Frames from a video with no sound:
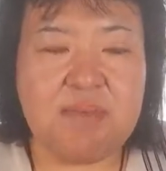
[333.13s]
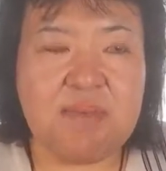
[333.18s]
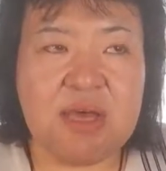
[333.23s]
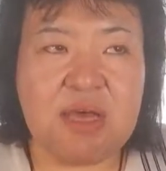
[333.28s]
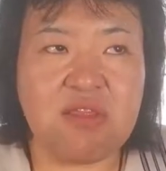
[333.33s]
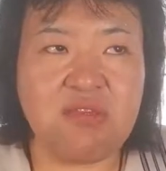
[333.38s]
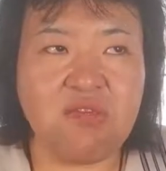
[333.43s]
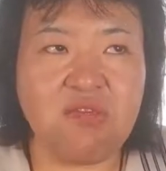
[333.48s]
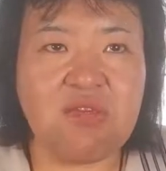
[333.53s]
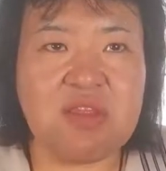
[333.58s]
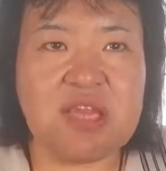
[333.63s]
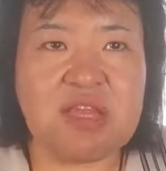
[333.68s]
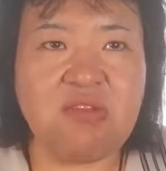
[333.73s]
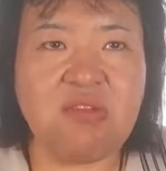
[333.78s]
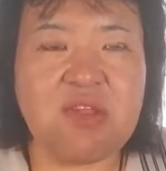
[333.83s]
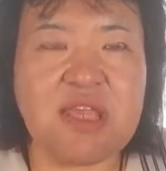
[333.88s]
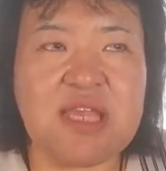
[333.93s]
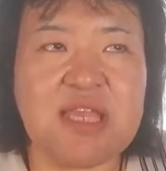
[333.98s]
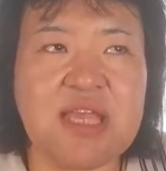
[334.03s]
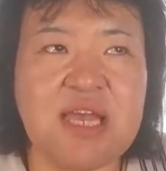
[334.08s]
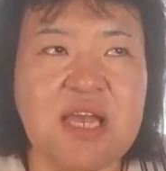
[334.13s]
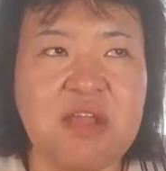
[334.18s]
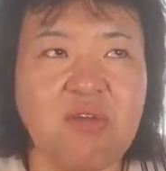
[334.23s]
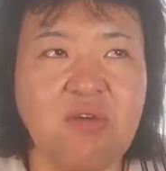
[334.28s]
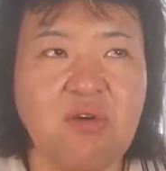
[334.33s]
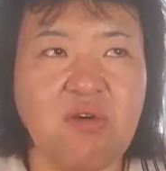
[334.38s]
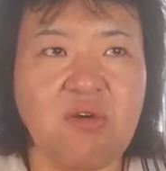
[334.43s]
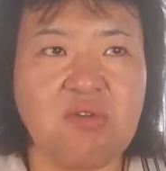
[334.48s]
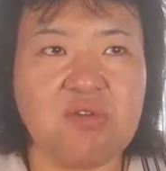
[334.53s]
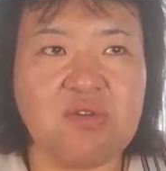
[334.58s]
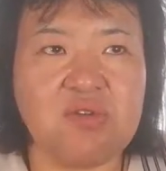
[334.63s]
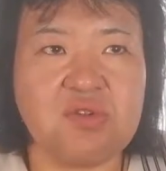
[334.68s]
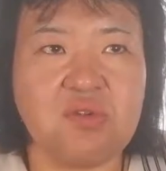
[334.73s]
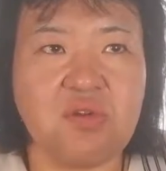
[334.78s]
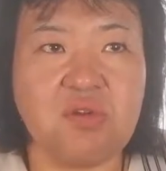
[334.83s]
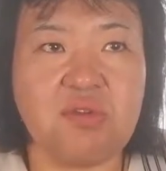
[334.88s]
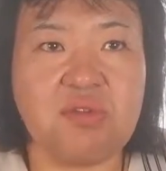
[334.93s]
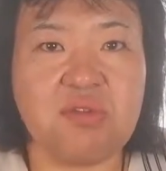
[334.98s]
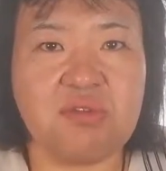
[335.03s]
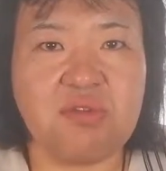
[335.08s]
まあ、そうした時に、あの、うん
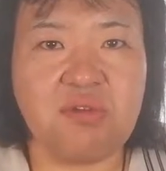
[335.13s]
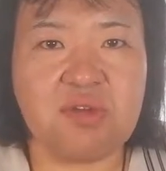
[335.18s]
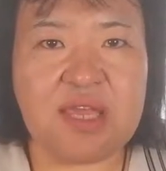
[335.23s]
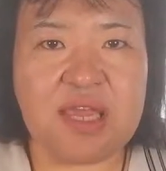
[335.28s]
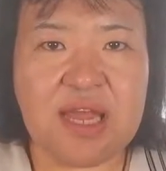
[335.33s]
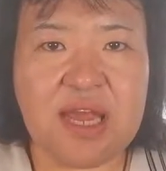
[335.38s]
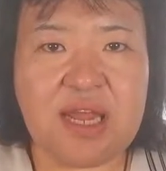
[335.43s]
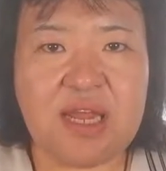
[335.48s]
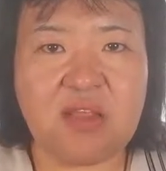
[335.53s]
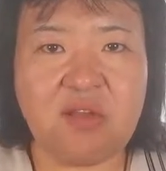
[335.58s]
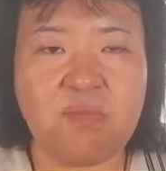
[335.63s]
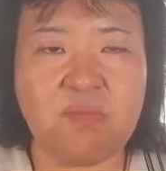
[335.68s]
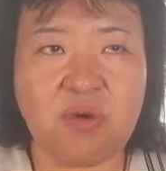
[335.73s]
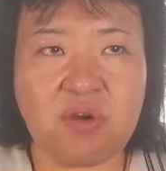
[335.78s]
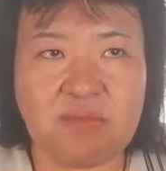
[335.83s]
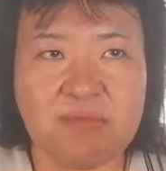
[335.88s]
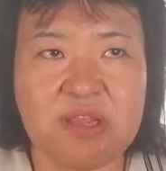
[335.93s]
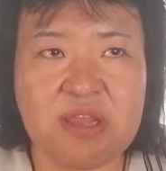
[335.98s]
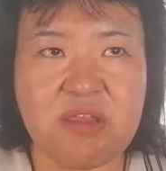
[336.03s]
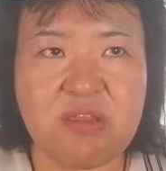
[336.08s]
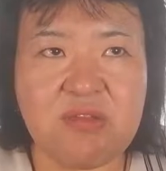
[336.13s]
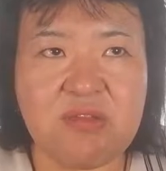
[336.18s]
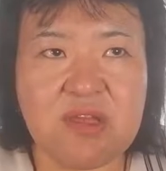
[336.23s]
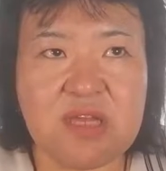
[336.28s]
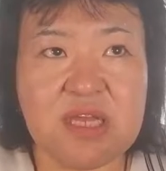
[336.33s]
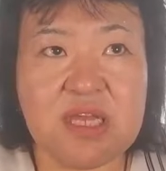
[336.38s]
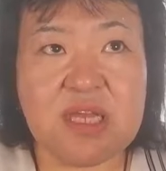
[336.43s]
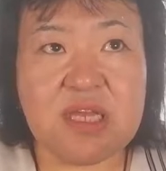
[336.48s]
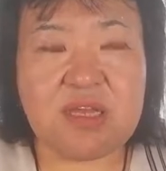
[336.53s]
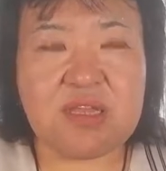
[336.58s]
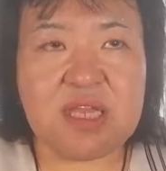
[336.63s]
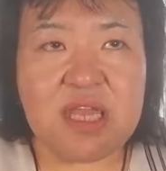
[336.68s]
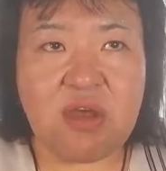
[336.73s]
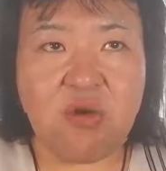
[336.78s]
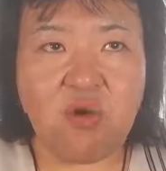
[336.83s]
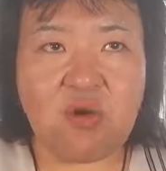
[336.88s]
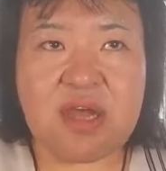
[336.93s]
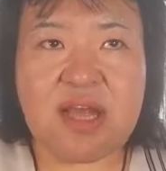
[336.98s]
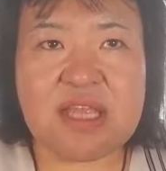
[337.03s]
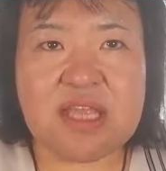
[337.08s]
と、そぎはらの撲滅。で、
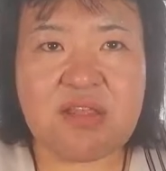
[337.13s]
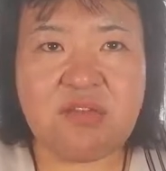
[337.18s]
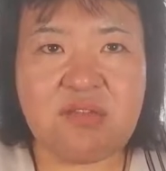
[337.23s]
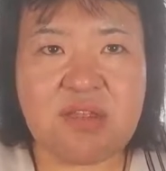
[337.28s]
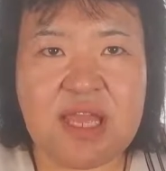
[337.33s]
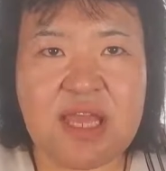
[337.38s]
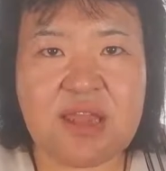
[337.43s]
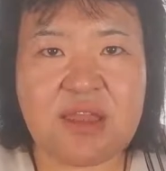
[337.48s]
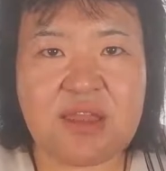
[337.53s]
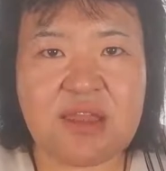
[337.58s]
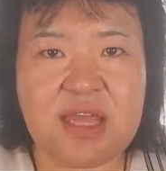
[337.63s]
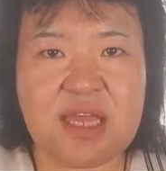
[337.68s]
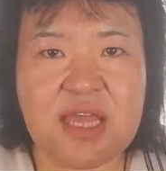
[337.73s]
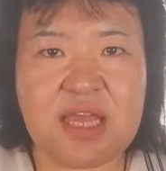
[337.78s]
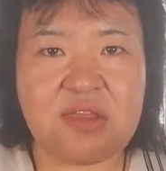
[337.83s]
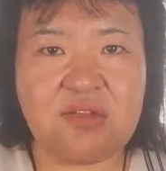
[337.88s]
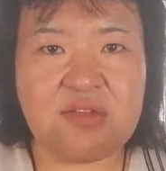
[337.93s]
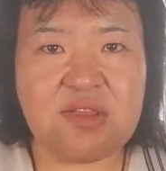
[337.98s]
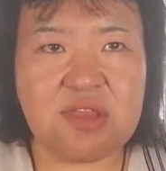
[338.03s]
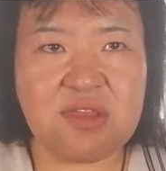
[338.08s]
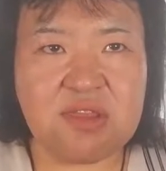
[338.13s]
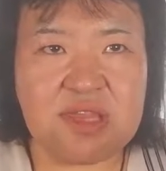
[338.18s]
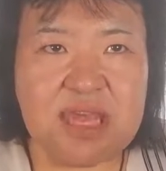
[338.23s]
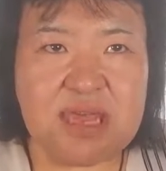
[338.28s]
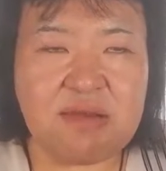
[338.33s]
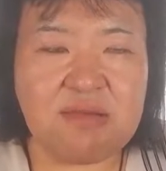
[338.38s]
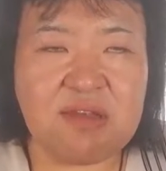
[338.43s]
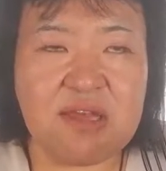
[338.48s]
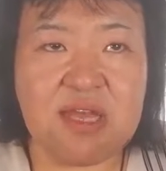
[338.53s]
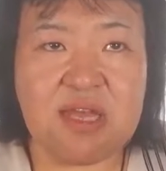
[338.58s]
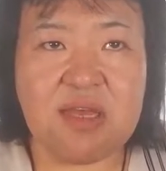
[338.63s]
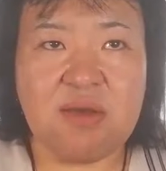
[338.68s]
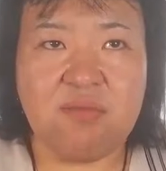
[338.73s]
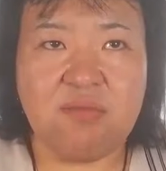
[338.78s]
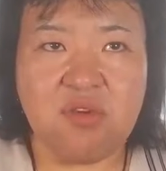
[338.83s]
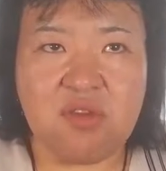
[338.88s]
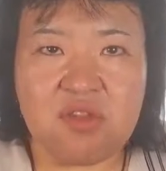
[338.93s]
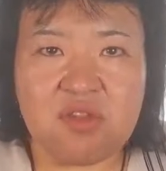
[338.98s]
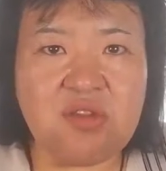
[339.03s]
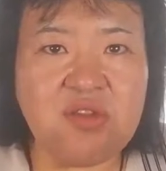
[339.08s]
お金のない世界の実現。
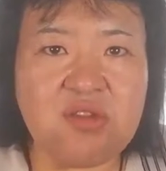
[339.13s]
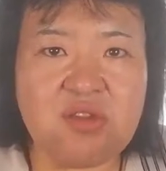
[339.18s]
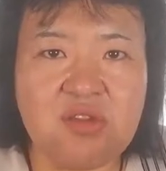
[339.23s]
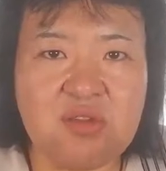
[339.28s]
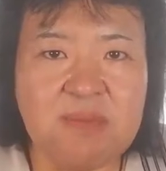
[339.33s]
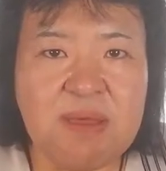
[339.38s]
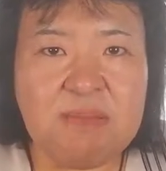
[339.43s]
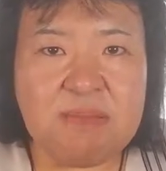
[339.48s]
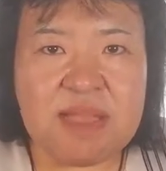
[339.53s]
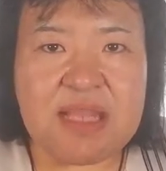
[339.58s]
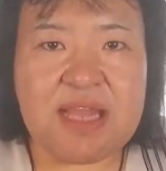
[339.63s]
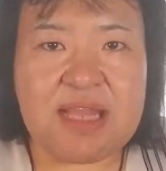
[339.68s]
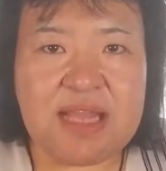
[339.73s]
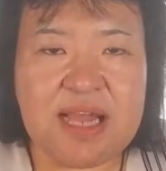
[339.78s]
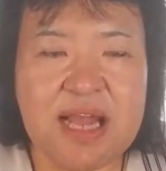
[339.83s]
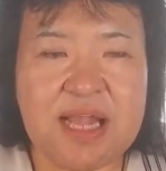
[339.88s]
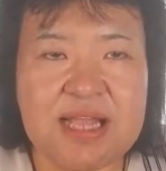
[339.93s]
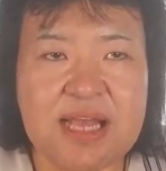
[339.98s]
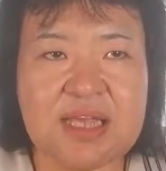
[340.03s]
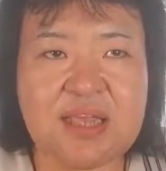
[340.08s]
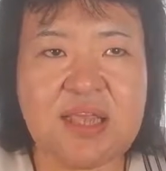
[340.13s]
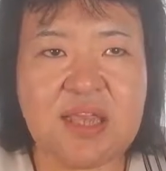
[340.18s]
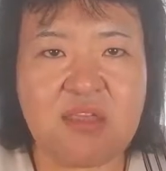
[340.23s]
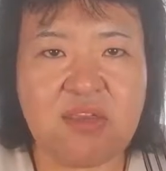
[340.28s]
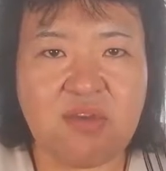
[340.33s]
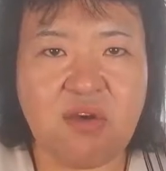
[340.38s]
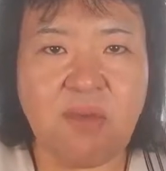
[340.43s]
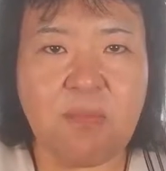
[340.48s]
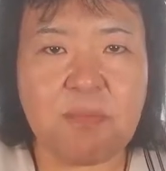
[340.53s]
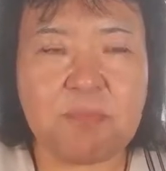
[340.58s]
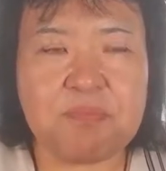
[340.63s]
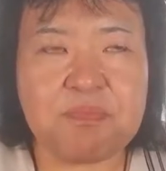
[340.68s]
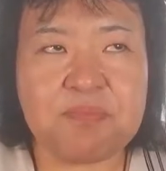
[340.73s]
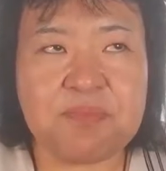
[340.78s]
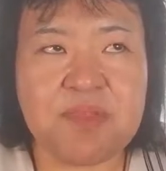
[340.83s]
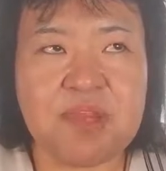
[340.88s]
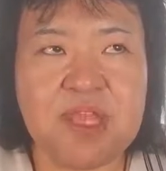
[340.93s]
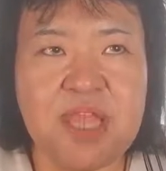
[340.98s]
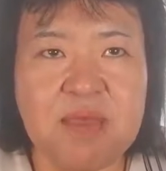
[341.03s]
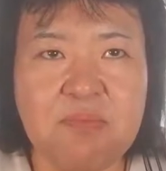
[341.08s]
もちろん夢みたいな話ですよ。
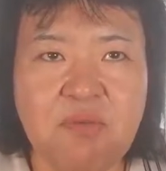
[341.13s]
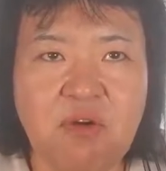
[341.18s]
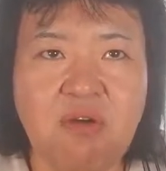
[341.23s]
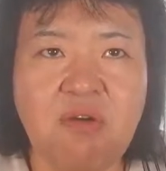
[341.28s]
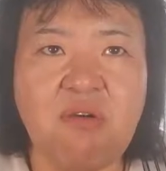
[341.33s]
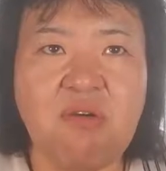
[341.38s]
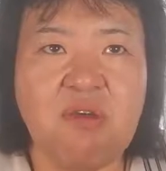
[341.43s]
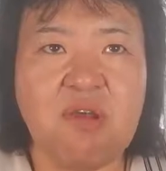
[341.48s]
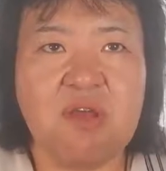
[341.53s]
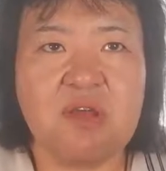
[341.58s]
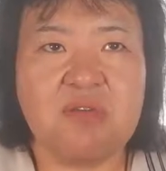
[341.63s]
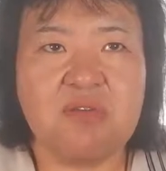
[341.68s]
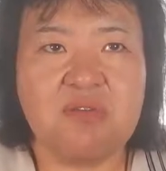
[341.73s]
でも、